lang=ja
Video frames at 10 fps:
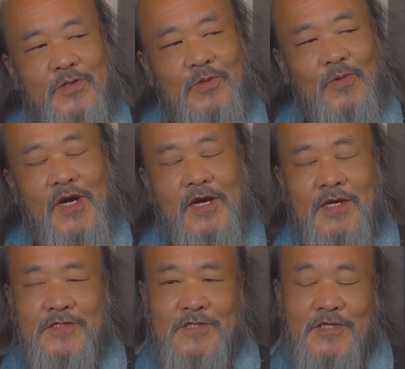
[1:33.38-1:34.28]
10日
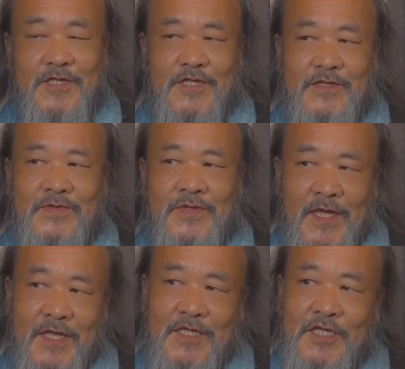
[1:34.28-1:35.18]
間っていう
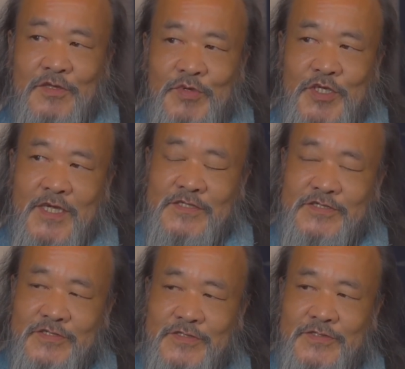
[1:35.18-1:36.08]
ね、
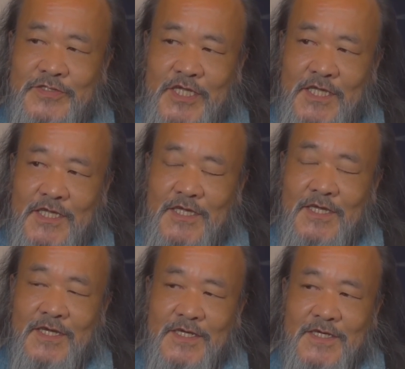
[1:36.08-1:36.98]
EBS に
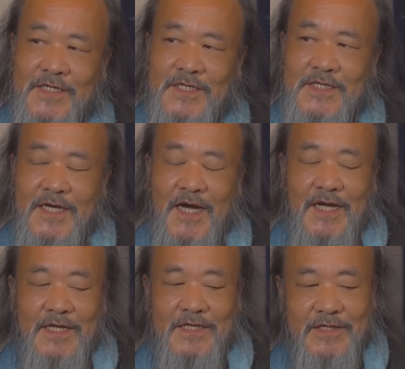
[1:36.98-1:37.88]

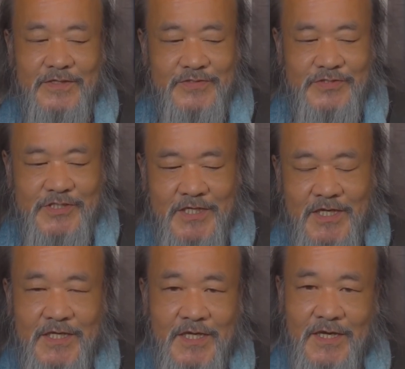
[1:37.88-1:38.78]
入るんじゃ
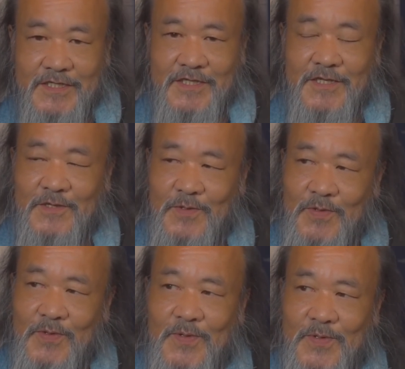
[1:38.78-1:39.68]
ないか
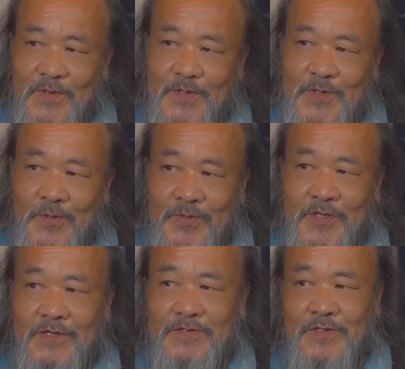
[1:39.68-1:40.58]
と呼ん
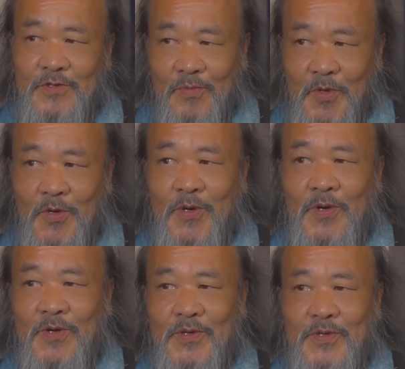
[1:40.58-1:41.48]
でる人
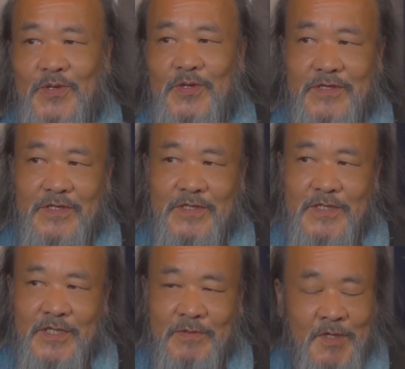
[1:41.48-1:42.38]
も
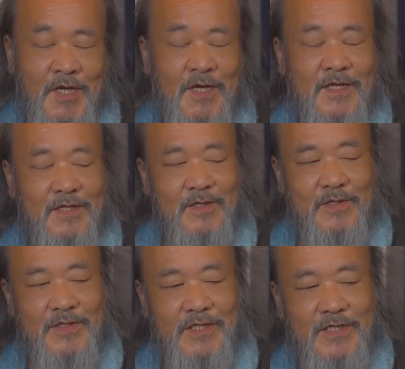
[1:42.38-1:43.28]
今、
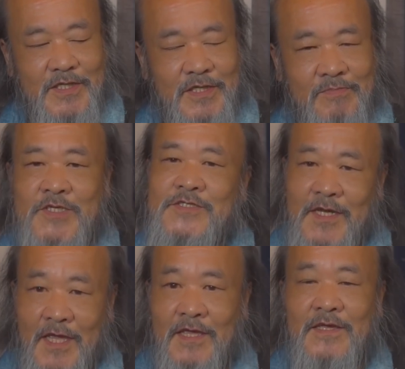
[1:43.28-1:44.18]
います
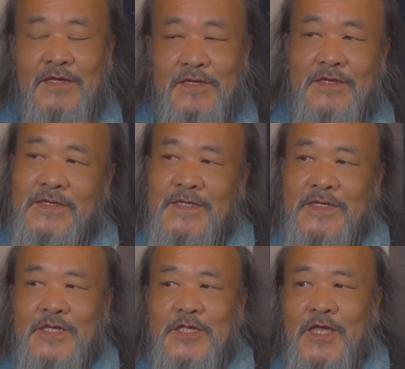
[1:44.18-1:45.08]
ね。
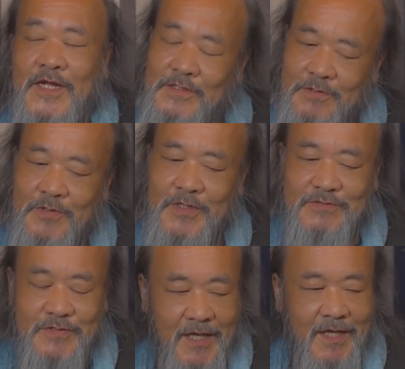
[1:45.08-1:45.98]
で、なんとな
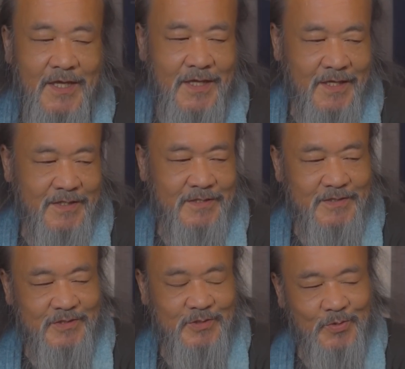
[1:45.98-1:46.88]
くね、
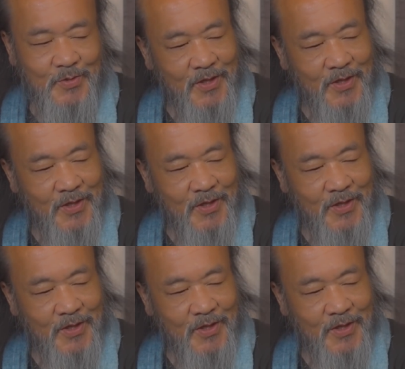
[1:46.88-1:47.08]
その